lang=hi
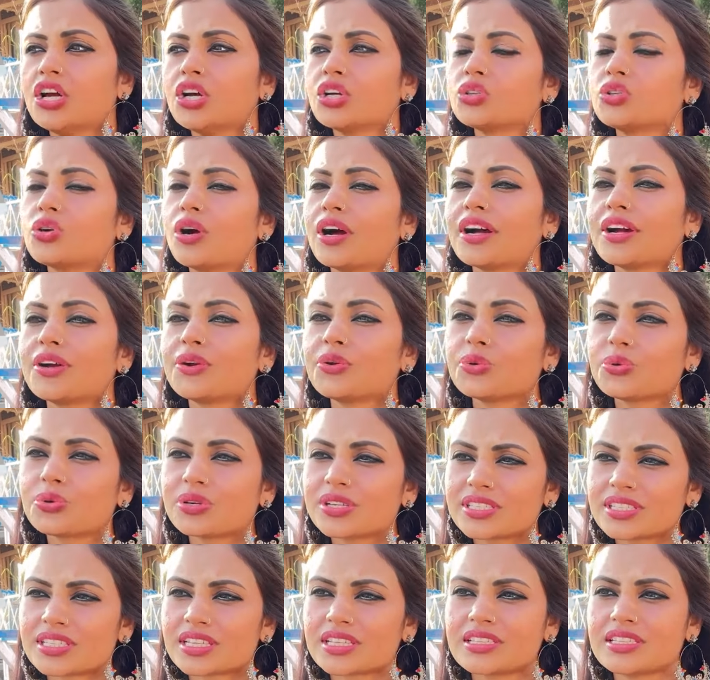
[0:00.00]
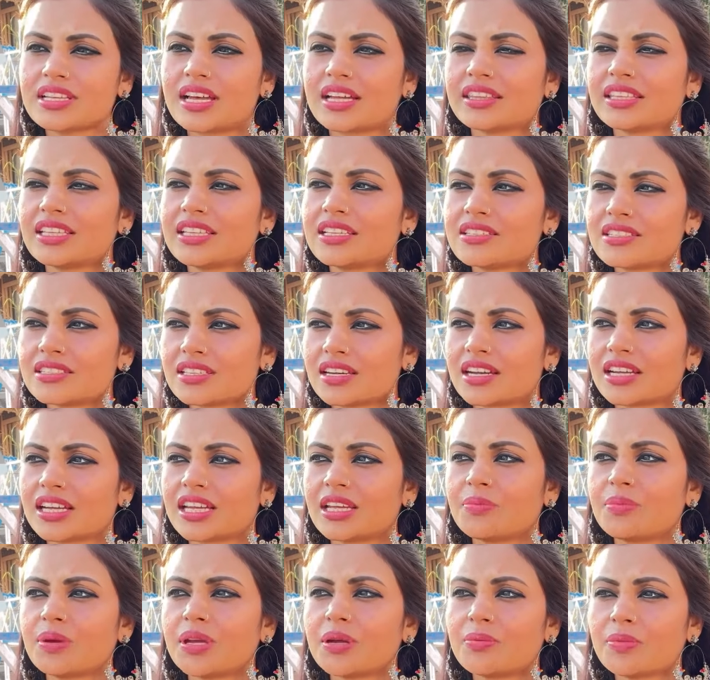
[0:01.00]
तो अगर टूरिस्ट के साथ ही इस तरह की
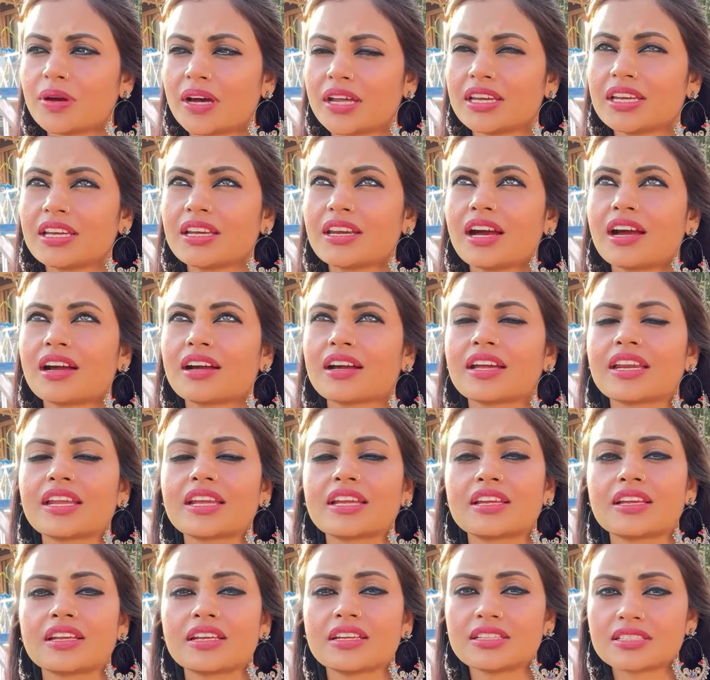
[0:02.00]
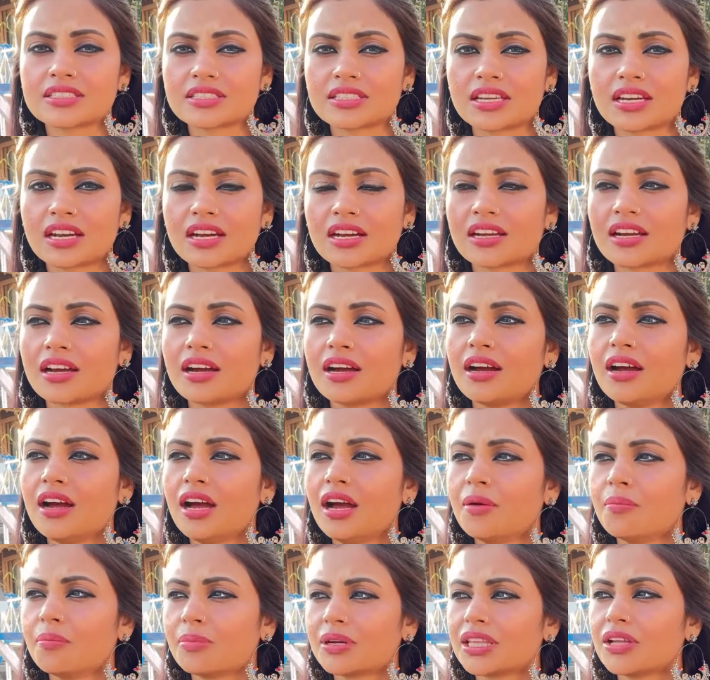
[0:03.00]
बेईमानी ना करे इस तरह का
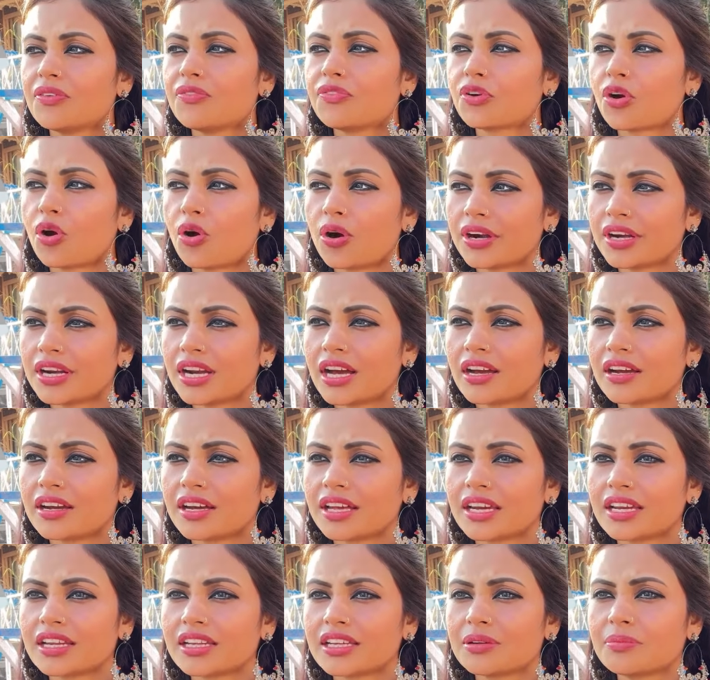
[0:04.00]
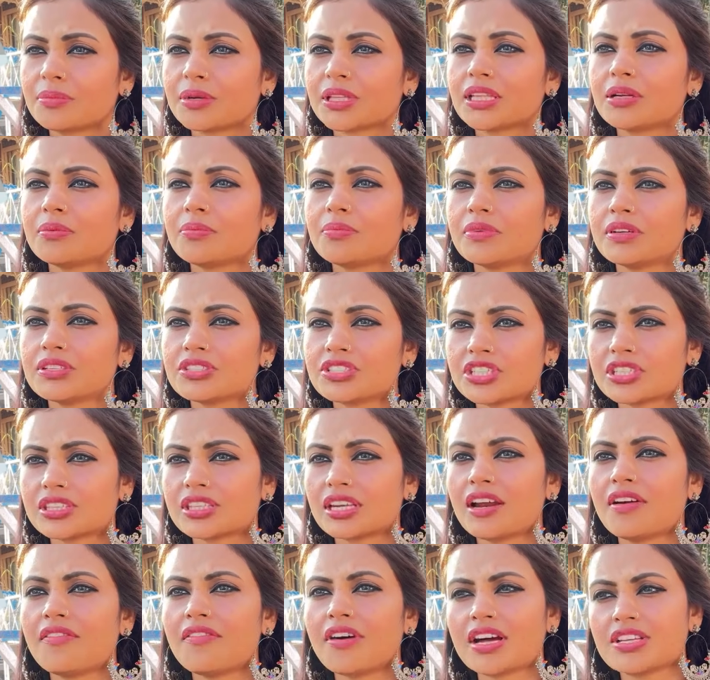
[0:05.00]
मतलब फ्रॉड ना करे कि मतलब
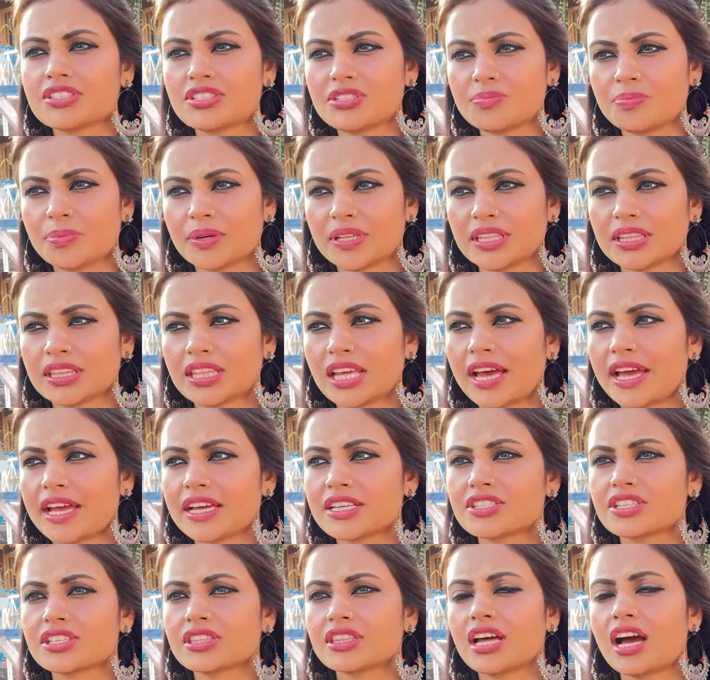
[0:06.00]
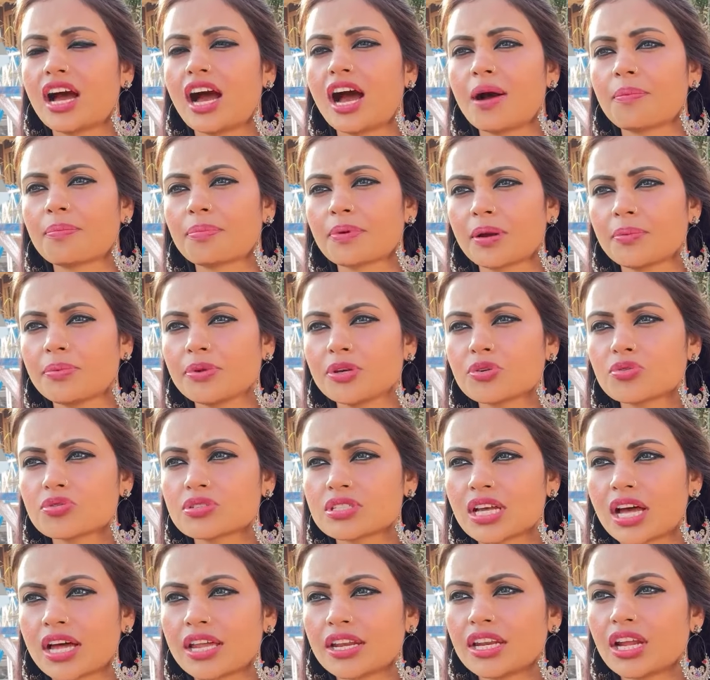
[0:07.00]
जितना वाजिब बनता है जितना आपका भी
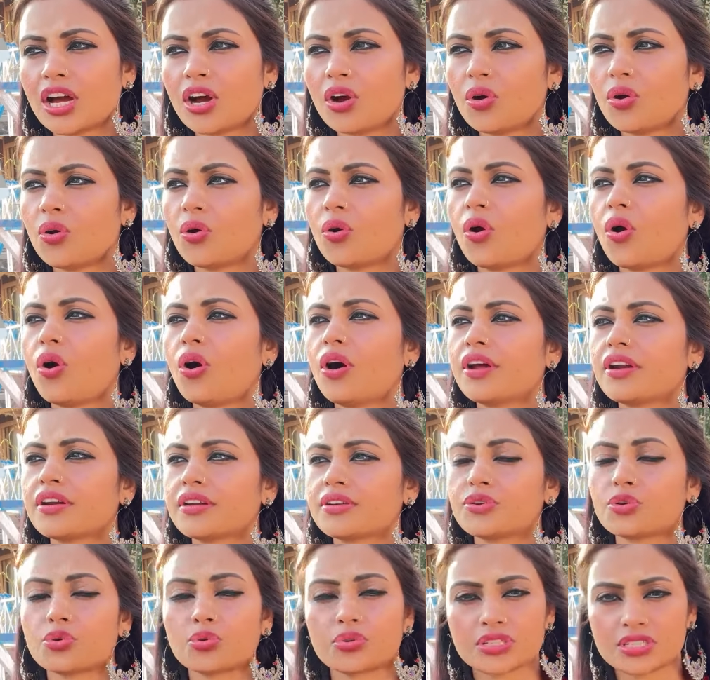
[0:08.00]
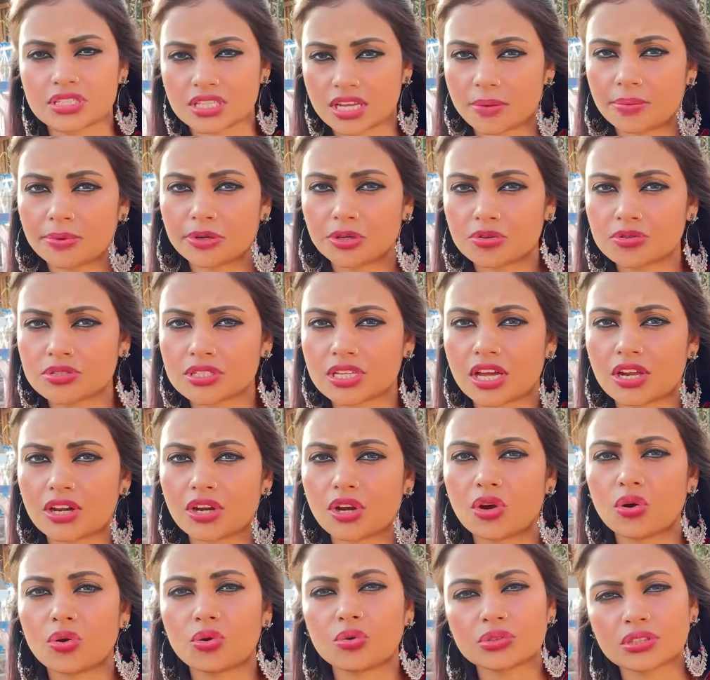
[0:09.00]
नुकसान ना हो और टूरिस्ट का भी नुकसान ना
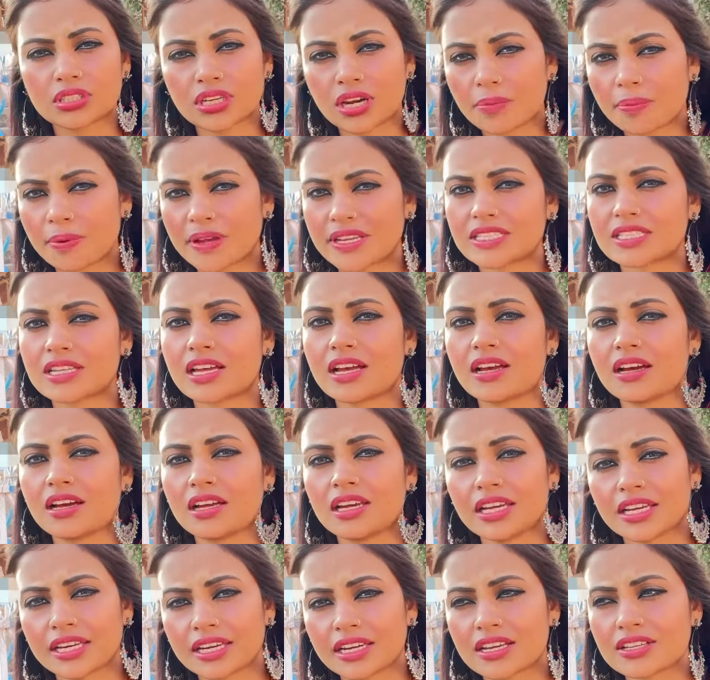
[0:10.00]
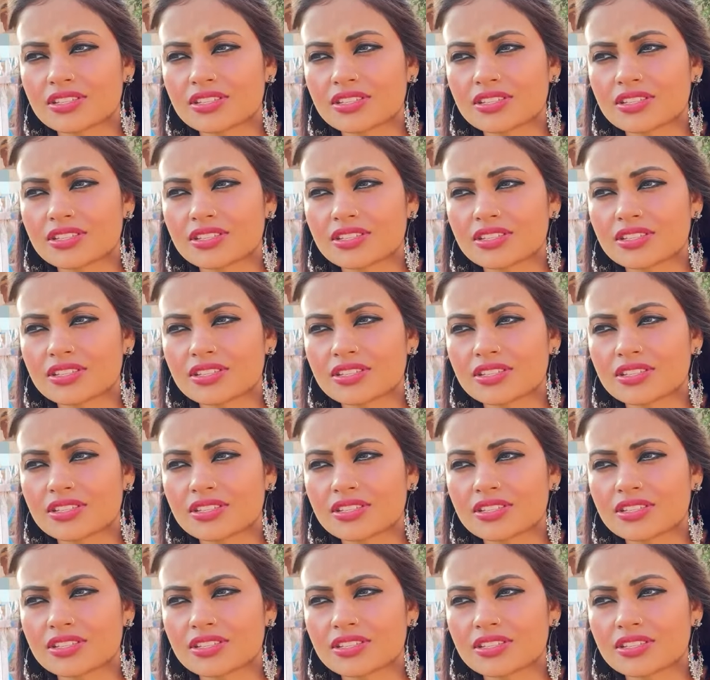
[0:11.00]
हो उतना पैसा लेना